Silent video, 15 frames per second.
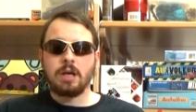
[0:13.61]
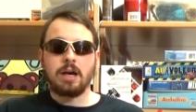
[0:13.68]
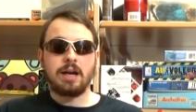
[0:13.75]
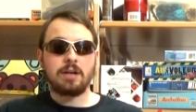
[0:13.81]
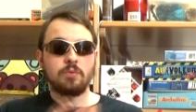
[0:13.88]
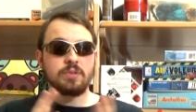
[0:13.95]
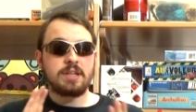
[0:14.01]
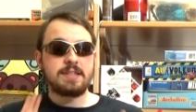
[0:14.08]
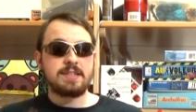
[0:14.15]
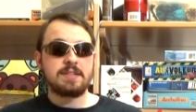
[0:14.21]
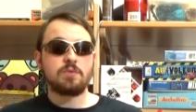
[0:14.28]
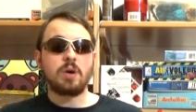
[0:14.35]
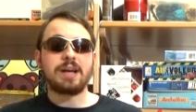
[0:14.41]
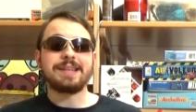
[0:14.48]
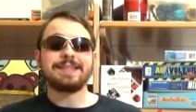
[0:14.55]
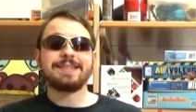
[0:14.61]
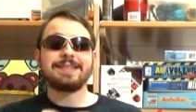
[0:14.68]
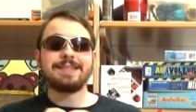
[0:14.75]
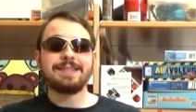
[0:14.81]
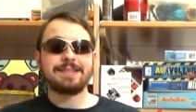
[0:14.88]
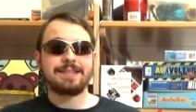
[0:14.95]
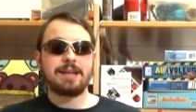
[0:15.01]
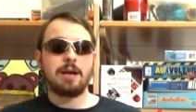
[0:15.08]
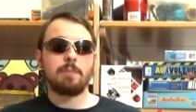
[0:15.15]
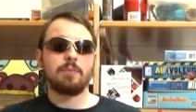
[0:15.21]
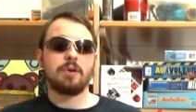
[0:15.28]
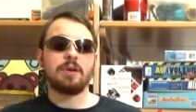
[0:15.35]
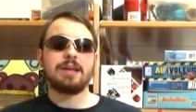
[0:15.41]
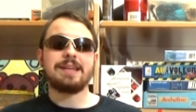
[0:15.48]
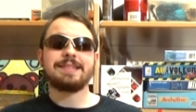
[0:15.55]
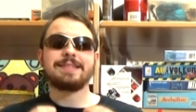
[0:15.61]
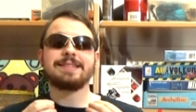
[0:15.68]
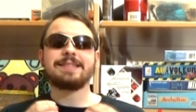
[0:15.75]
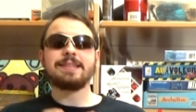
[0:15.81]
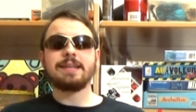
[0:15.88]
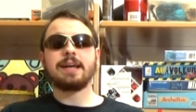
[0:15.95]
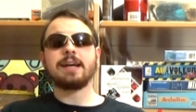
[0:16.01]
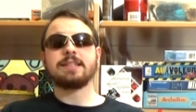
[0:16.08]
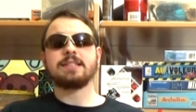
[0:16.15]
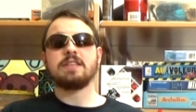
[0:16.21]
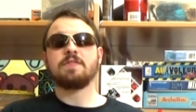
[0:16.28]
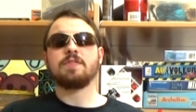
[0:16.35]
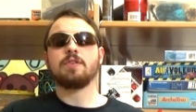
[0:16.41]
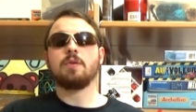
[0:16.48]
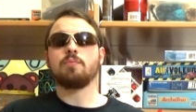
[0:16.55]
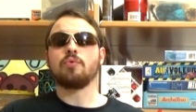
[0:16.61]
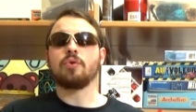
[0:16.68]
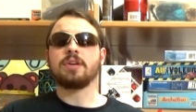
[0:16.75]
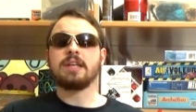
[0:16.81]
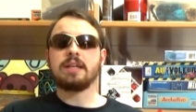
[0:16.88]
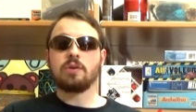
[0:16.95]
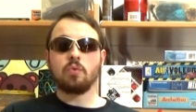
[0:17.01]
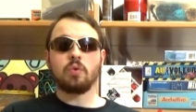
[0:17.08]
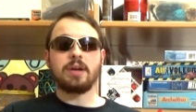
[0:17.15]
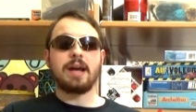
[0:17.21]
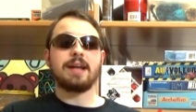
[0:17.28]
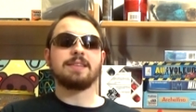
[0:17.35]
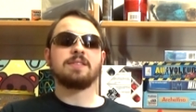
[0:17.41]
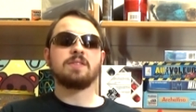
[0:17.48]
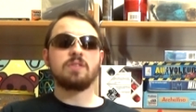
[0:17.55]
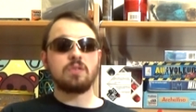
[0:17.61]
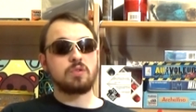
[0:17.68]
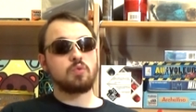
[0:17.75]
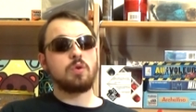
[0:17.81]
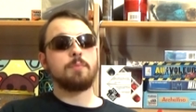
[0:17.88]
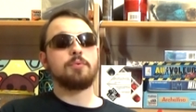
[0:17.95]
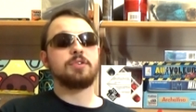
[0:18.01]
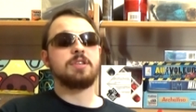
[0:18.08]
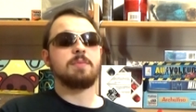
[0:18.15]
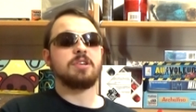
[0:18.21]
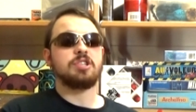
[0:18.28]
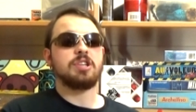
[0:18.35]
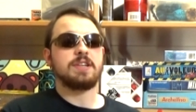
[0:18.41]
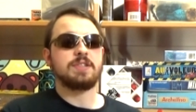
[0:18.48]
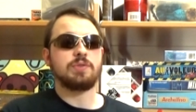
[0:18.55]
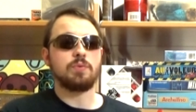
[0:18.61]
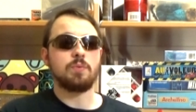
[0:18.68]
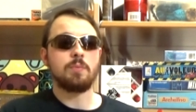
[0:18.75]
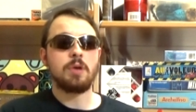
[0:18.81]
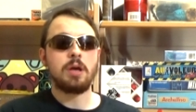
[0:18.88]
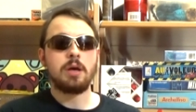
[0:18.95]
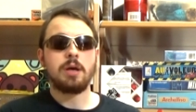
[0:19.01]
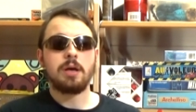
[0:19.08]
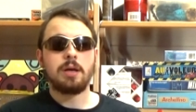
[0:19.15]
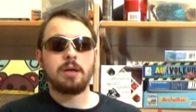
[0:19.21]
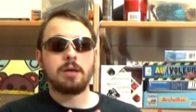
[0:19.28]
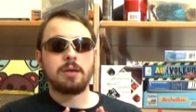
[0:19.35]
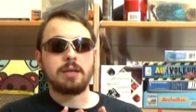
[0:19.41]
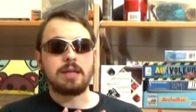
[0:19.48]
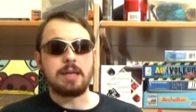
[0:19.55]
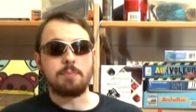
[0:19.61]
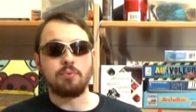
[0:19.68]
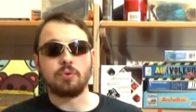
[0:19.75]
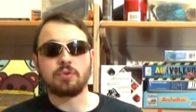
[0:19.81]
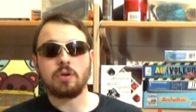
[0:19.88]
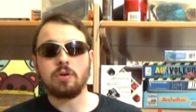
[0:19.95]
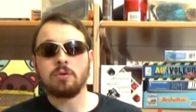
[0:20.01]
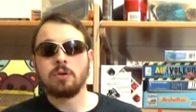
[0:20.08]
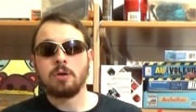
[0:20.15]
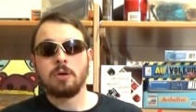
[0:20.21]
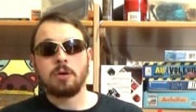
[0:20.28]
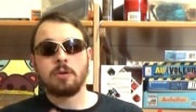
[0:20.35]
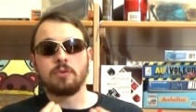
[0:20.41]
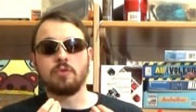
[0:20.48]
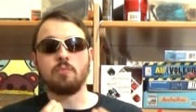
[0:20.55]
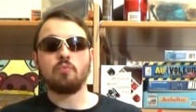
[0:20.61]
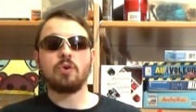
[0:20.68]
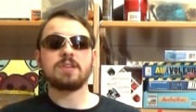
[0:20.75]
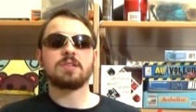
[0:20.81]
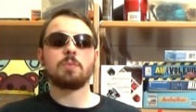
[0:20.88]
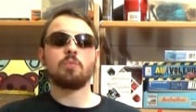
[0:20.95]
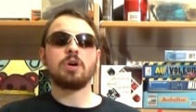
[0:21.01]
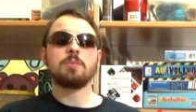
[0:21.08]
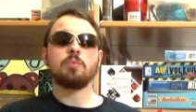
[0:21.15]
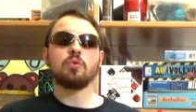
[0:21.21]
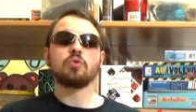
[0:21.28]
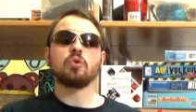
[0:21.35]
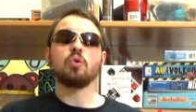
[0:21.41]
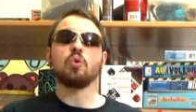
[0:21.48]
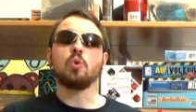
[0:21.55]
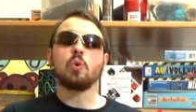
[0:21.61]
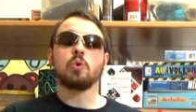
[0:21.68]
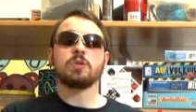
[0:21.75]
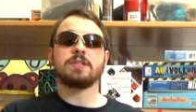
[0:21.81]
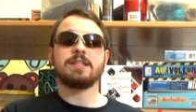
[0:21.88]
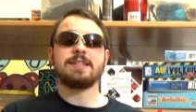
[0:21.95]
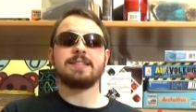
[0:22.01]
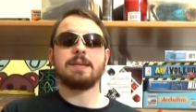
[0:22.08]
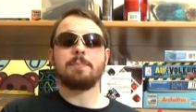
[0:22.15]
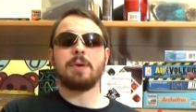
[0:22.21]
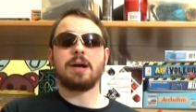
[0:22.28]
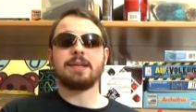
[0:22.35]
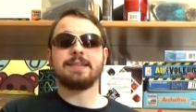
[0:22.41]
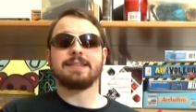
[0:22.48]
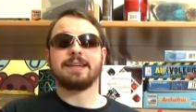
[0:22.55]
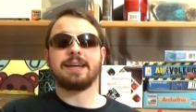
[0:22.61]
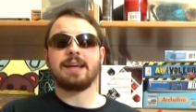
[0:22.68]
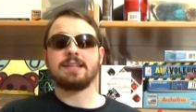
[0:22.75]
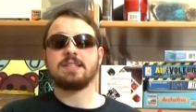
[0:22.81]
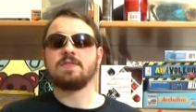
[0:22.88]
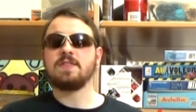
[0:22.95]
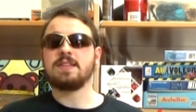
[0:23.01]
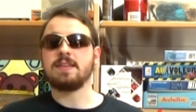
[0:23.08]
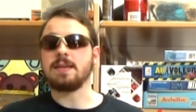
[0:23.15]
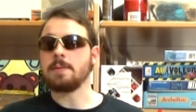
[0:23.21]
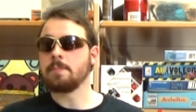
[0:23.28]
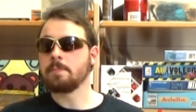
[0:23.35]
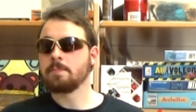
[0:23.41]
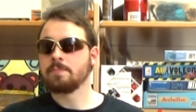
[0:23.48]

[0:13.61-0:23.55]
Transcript: Raconter des histoires est si simple et si gratifiant pour quiconque a un tant soit peu d'imagination. Et pourtant, de moins en moins de monde ose laisser parler sa créativité.